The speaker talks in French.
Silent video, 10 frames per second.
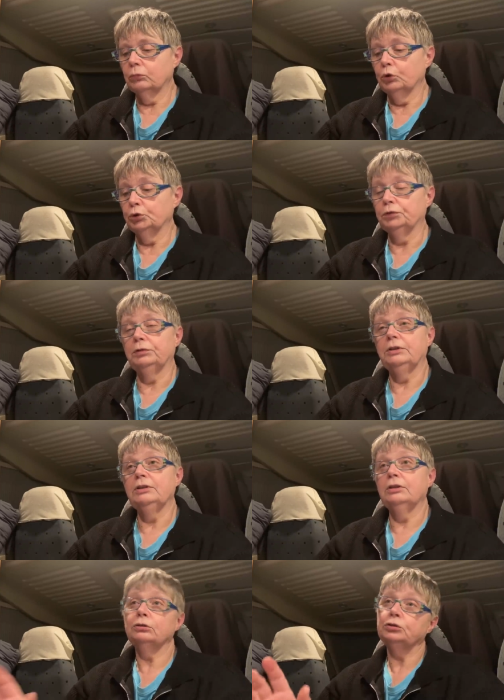je vais te
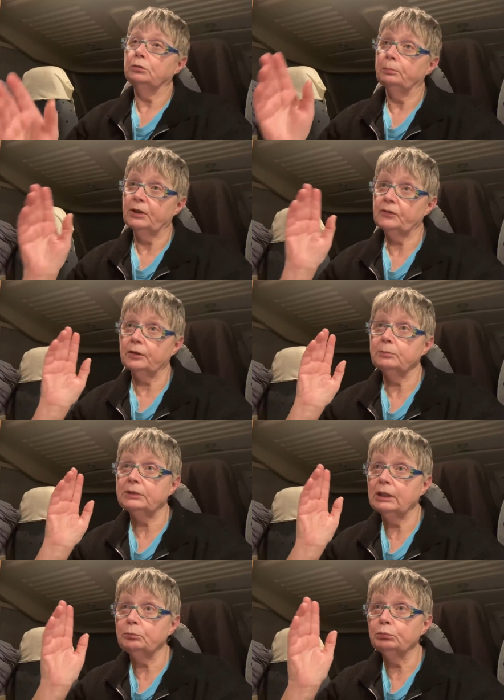dire, je passerai
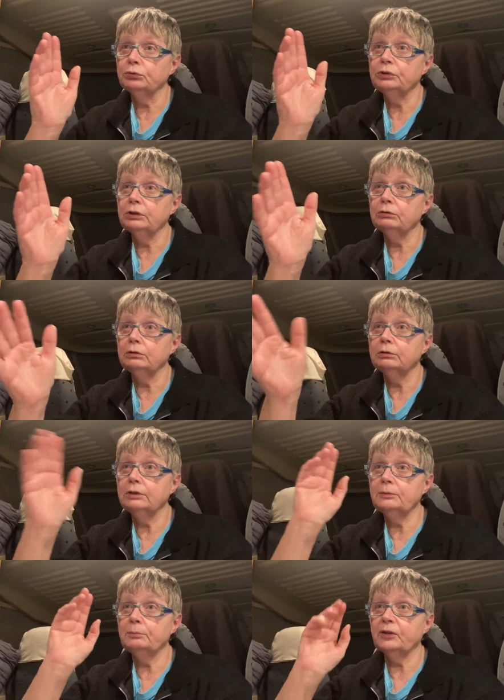peut-être pour dire
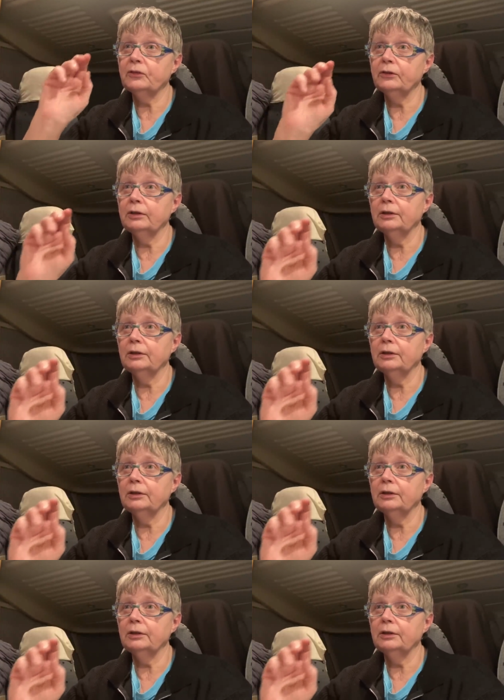d'être passé.